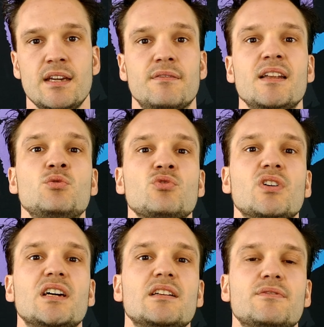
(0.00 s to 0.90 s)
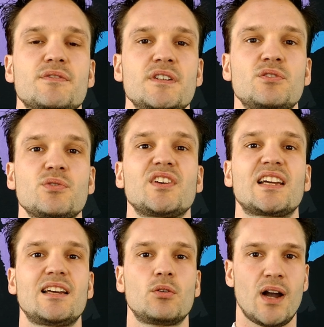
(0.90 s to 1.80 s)
Wenn du so eine
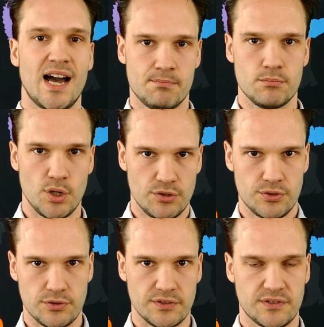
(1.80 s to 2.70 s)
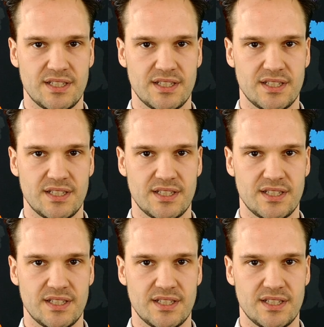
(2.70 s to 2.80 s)
Verpflichtungserklärung haben möchtest,